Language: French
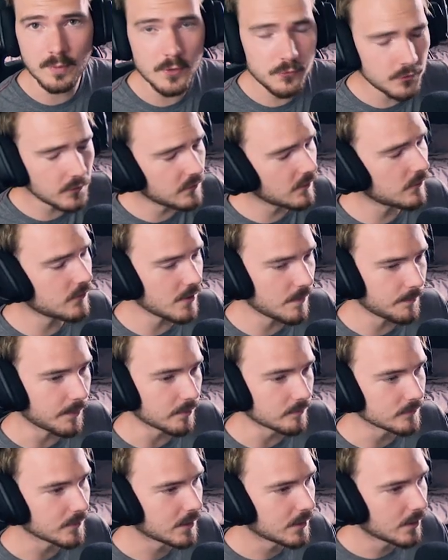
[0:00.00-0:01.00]
Mais c'était
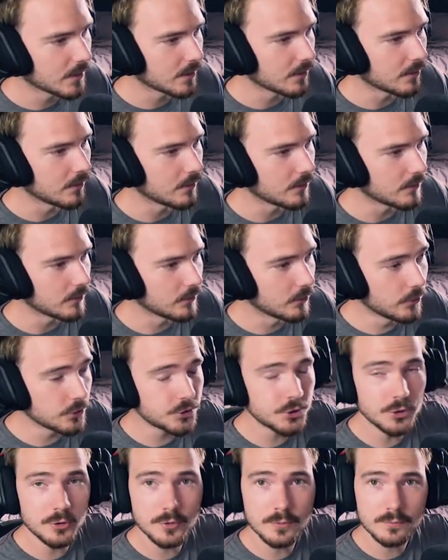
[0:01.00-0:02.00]
sympa. Le
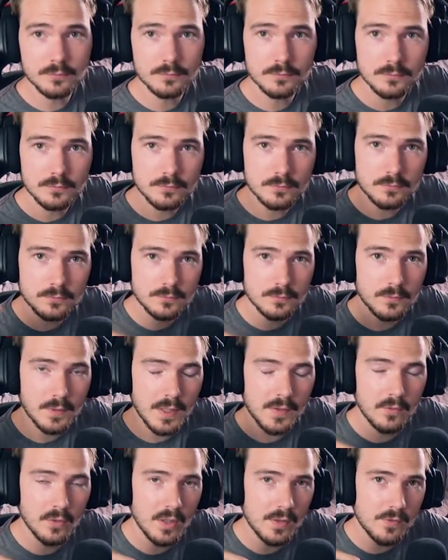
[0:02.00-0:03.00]
jeu
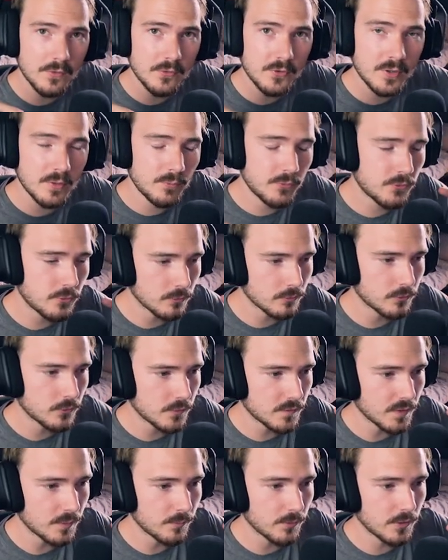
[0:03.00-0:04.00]
est dans la description,
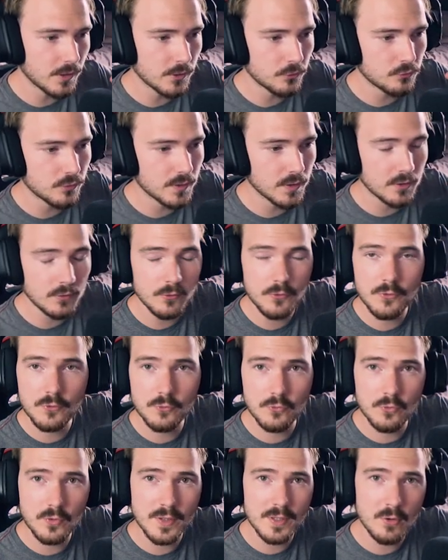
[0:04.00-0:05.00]
totalement gratuit les crozes, Si
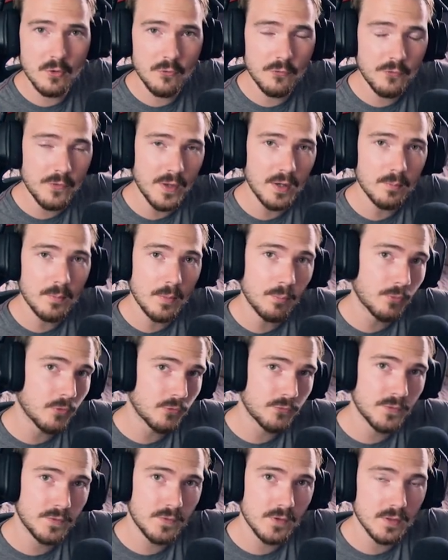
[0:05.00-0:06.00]
vous voulez le faire, bah
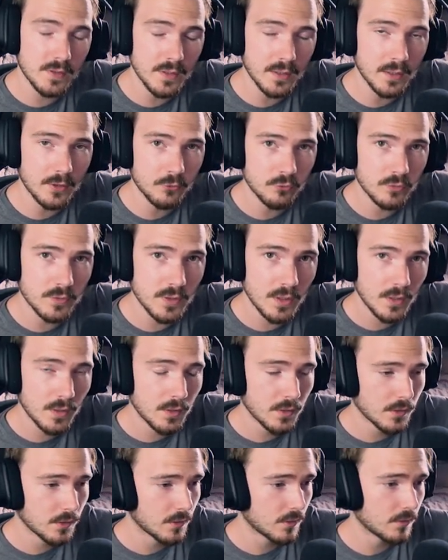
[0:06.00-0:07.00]
profitez, il est gratuit.
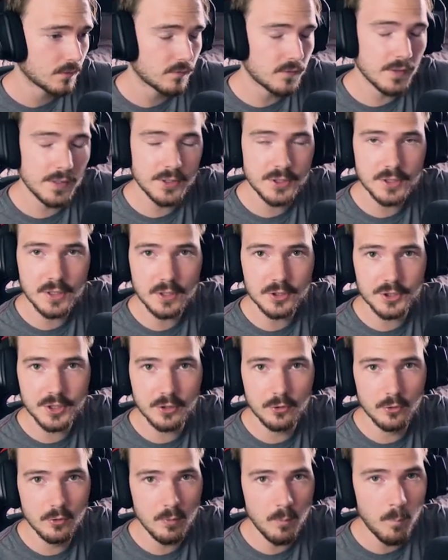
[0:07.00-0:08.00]

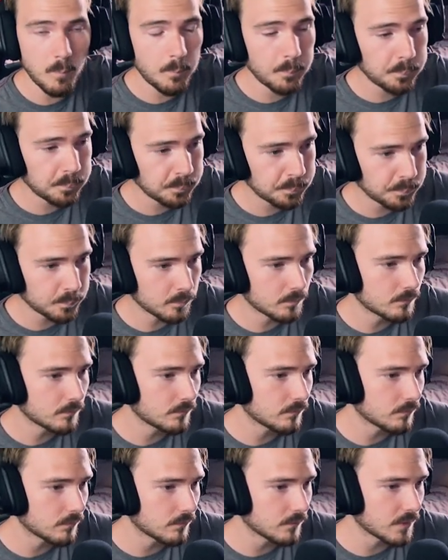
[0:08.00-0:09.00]
Téléchargez-le.
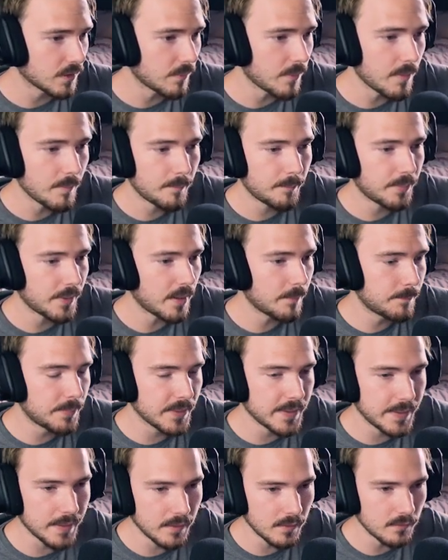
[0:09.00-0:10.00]
Il n'y a même pas à
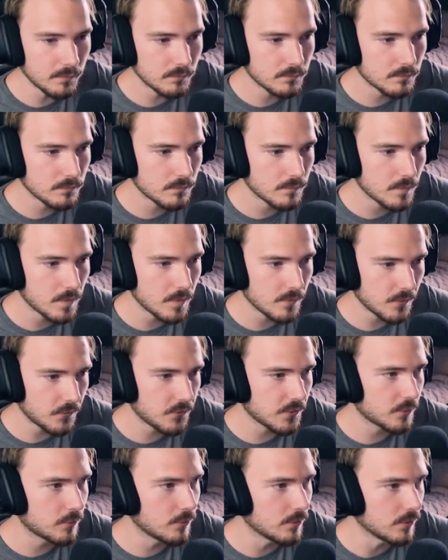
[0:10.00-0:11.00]
payer. Et ça
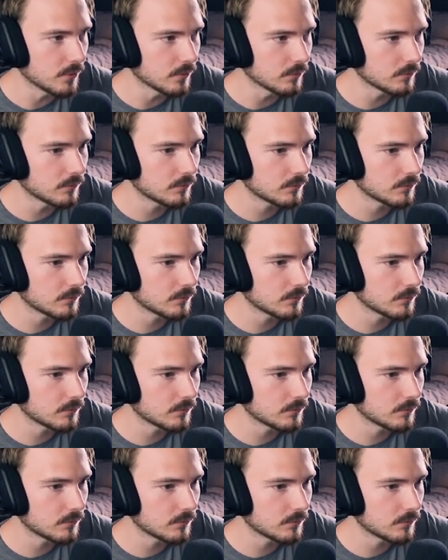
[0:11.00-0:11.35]
c'est cool.